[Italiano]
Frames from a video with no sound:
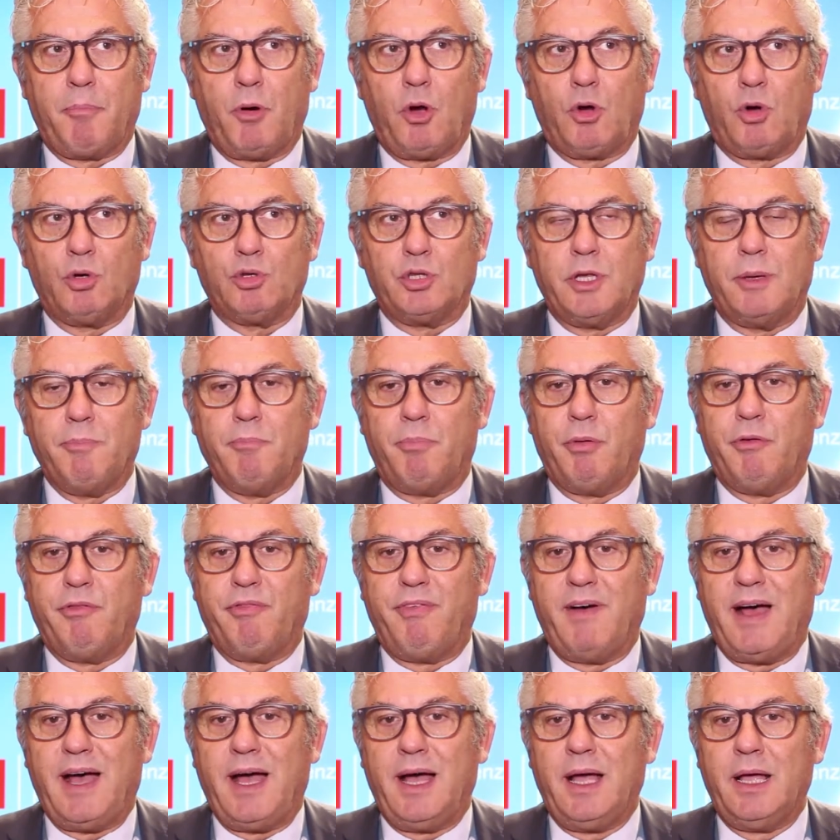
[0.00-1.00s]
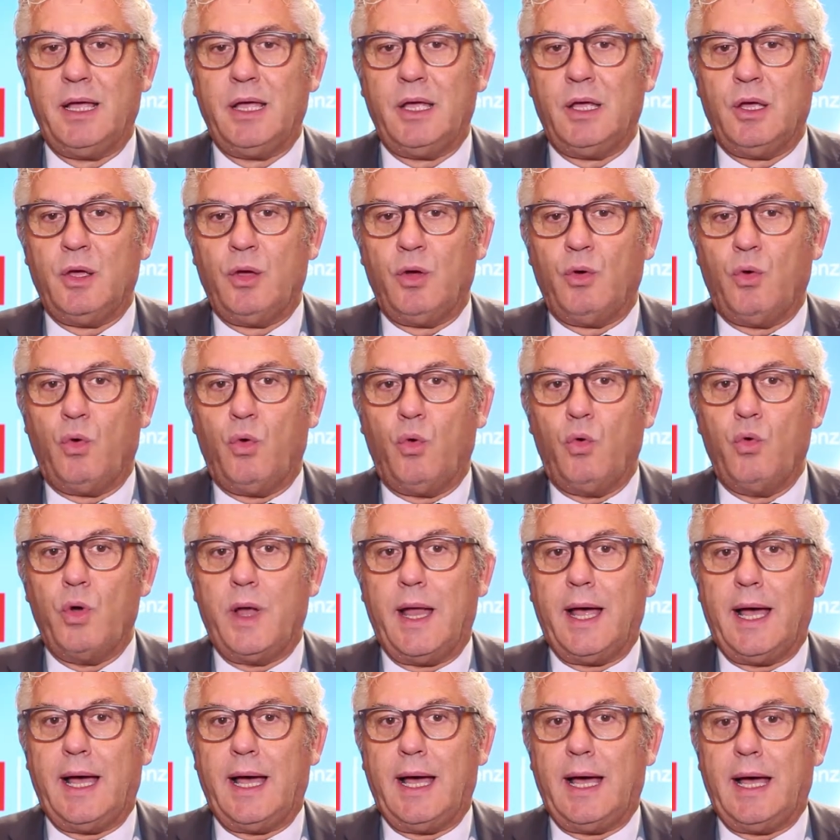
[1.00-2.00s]
poco tempo fa,
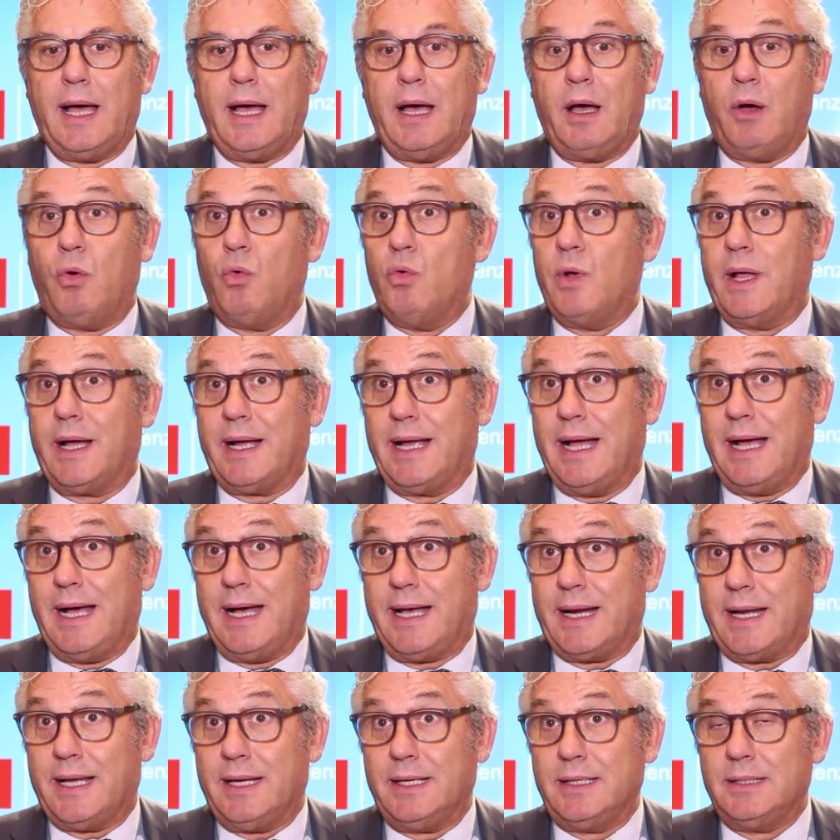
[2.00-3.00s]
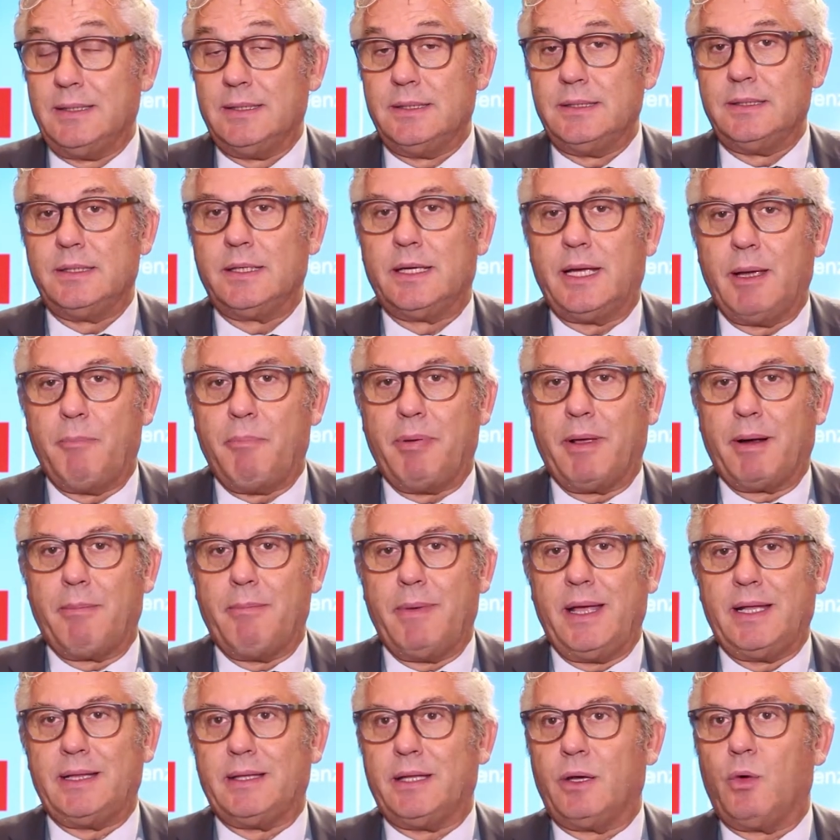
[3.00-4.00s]
una, una gara che
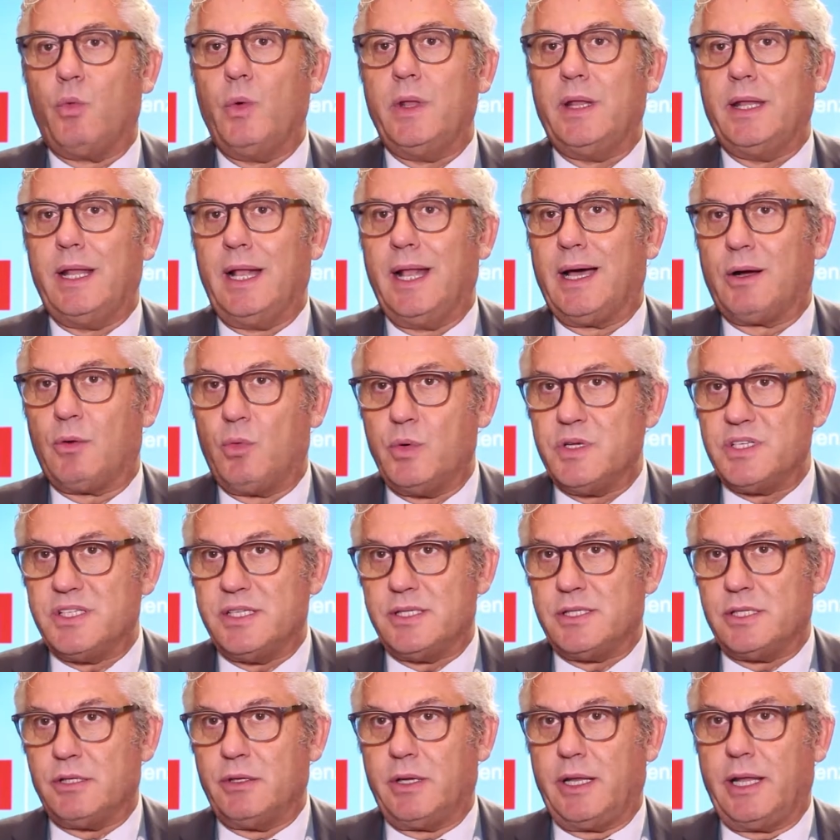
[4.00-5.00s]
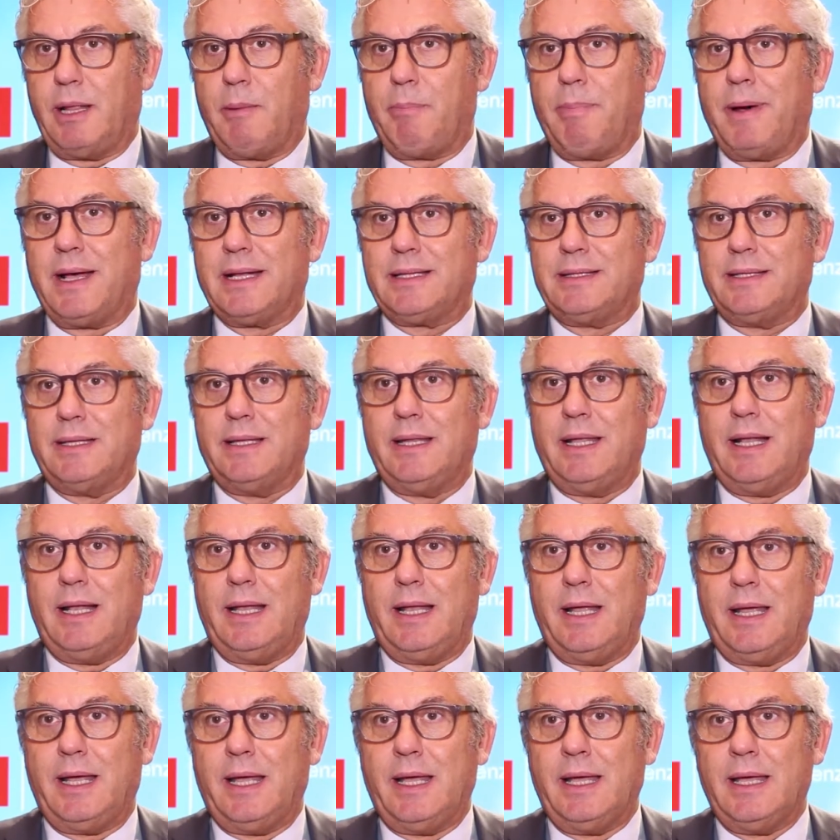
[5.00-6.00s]
permette quindi l'acquisizione da parte
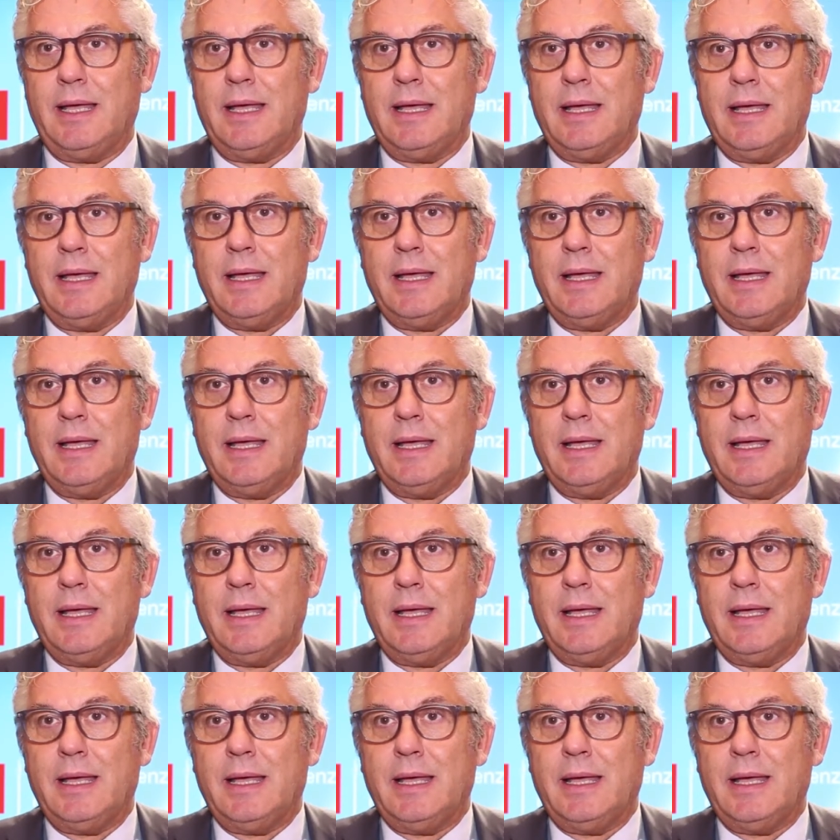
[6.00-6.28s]
delle